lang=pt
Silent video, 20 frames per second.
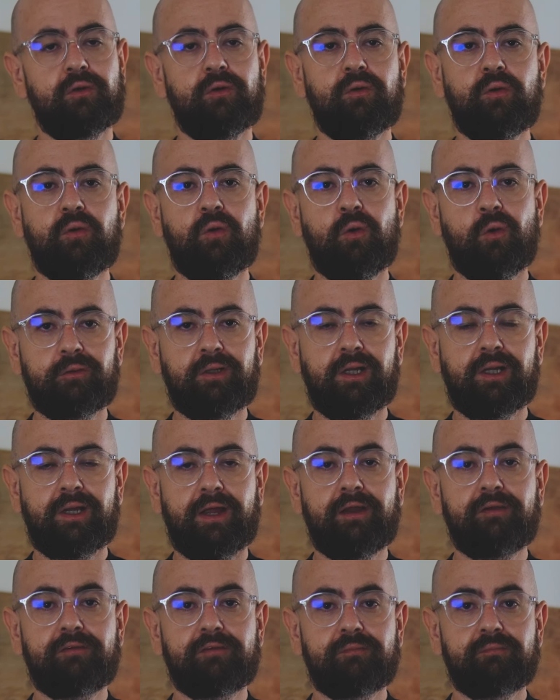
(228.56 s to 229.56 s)
o Holy
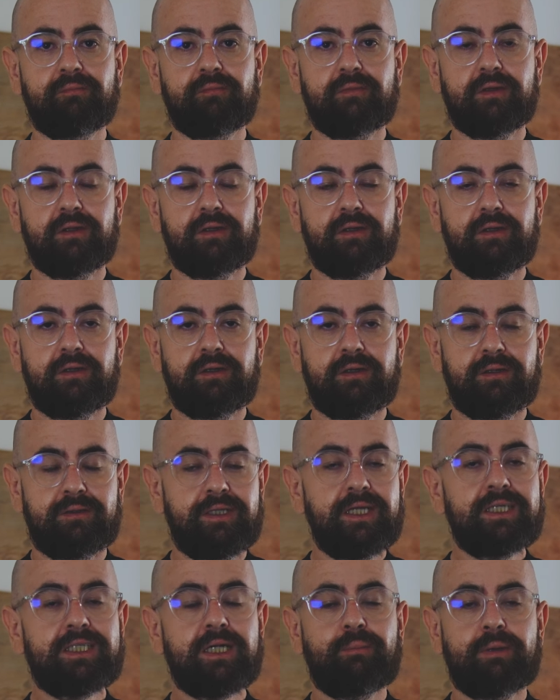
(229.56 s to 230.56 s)
Land?
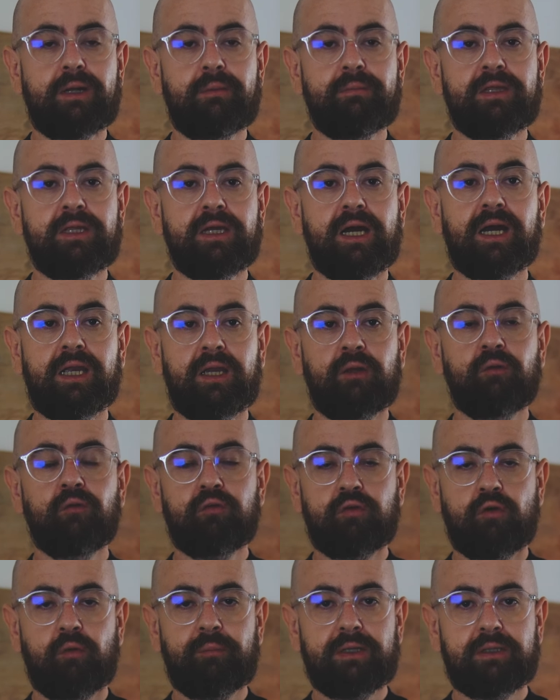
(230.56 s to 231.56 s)
Deixa para mim aqui
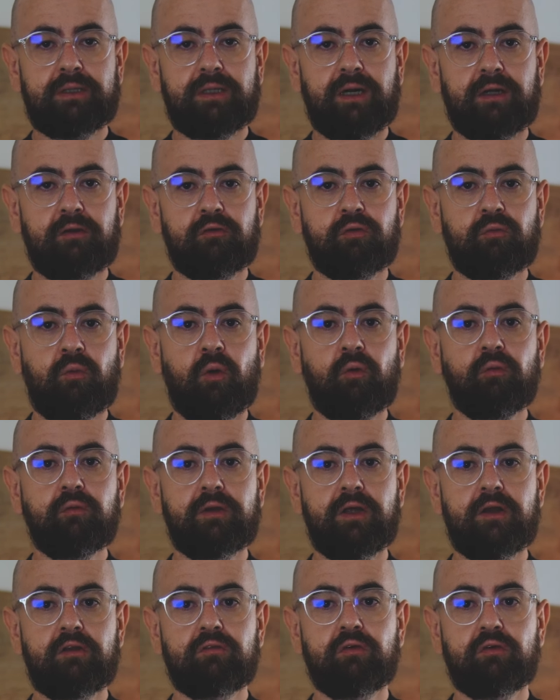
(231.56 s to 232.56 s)
nos comentários qual
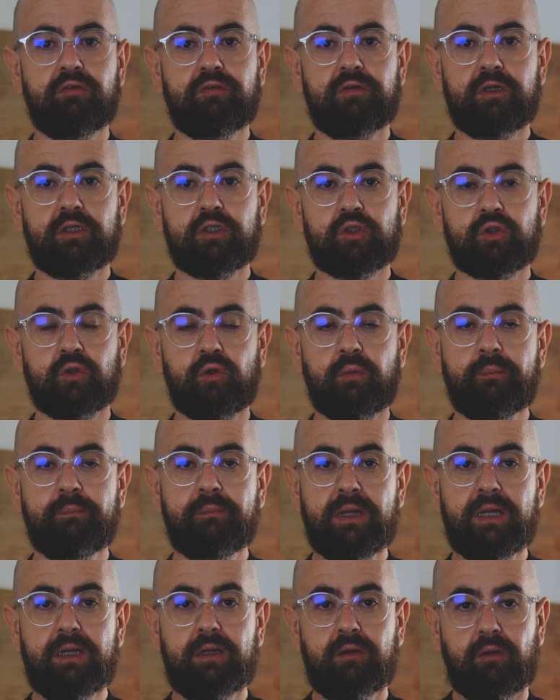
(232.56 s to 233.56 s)
deles você achou
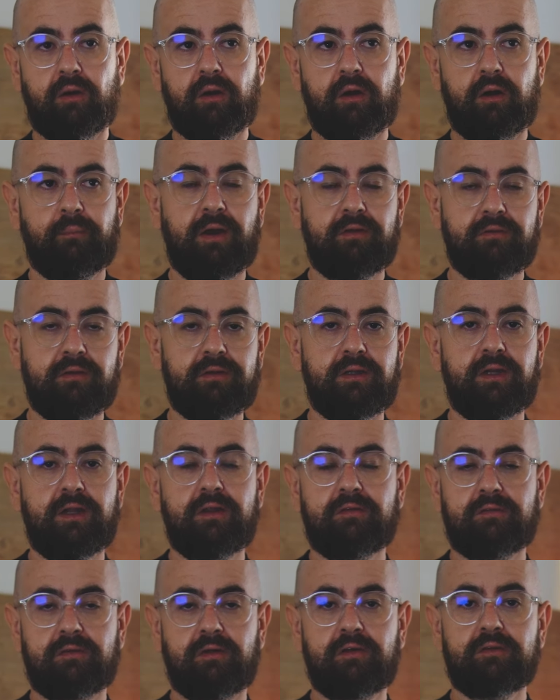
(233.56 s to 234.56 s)
melhor, mais
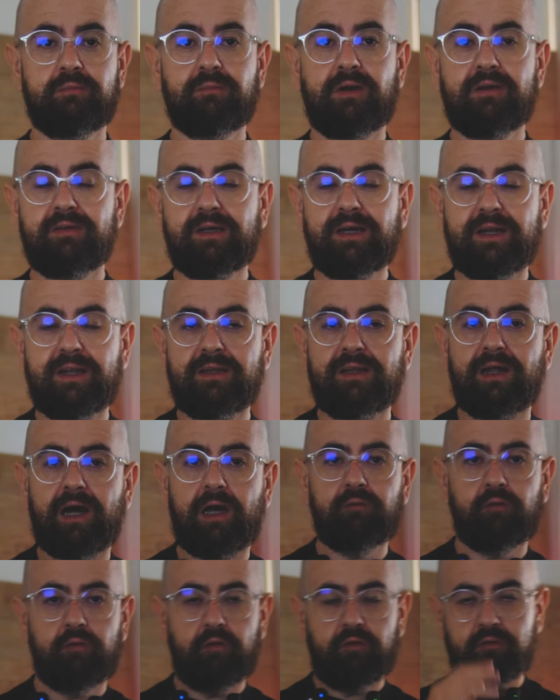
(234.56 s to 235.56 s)
interessante, mais
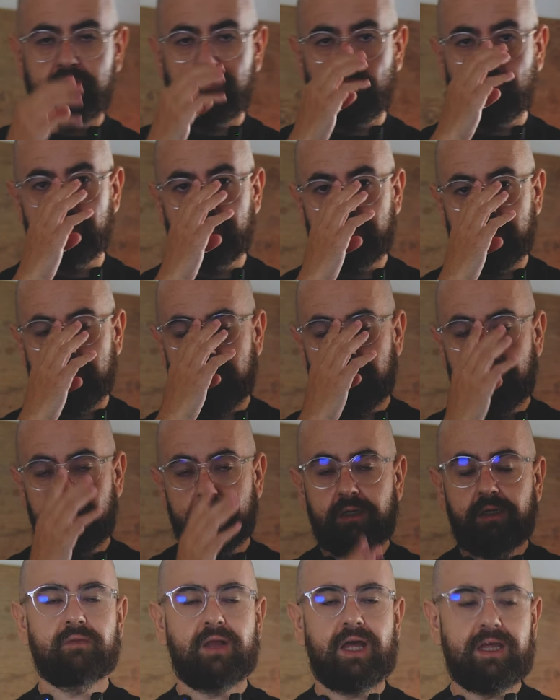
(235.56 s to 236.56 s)
agradável de se ouvir.
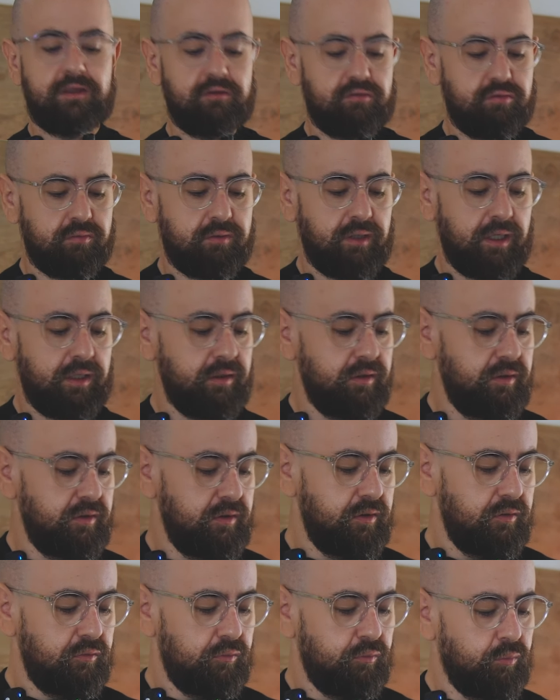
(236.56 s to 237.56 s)
É isso, tá?
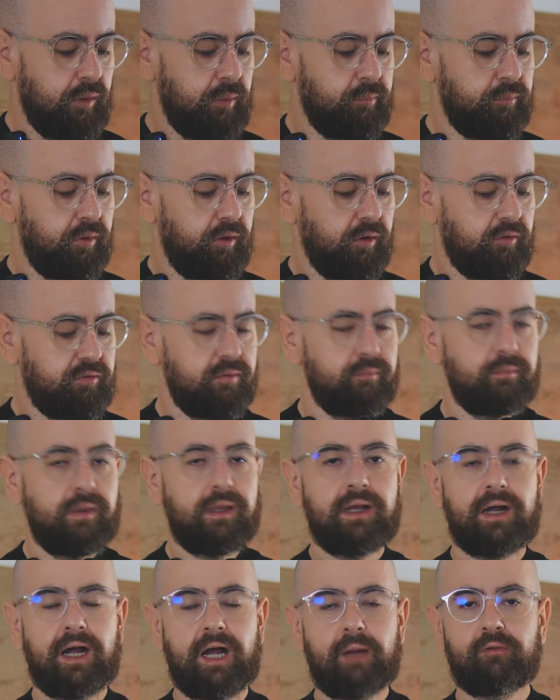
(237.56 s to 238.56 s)
O unboxing
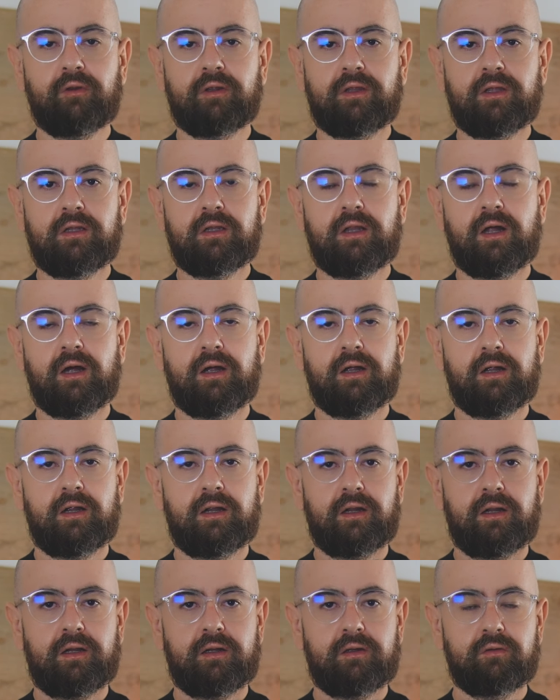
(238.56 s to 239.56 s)
bem rápido aqui
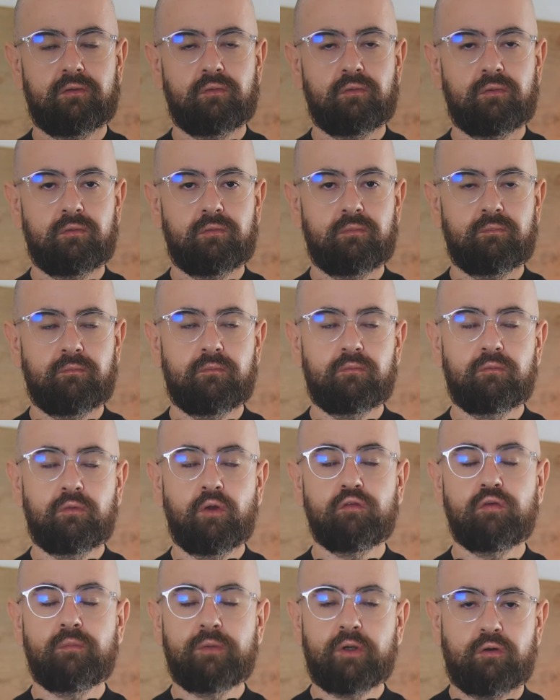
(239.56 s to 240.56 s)
da, do
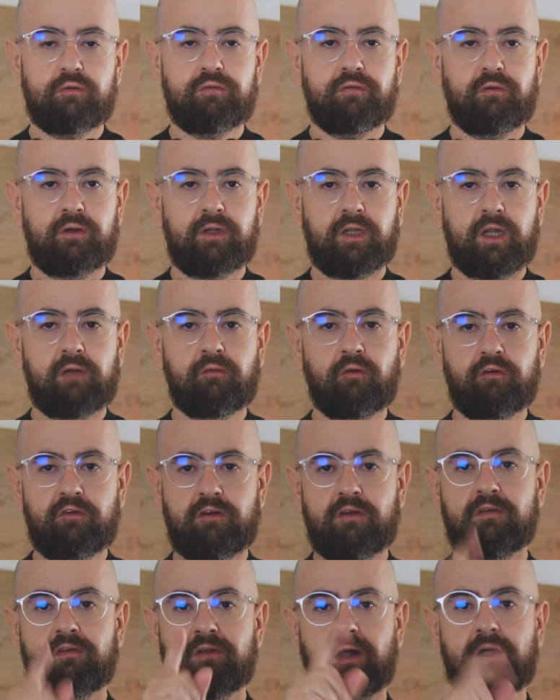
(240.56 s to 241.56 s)
novo microfone que eu vou
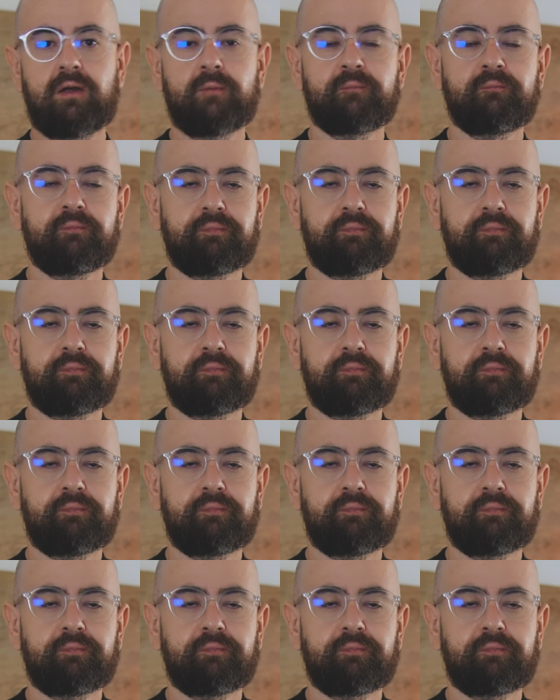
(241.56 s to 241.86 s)
utilizar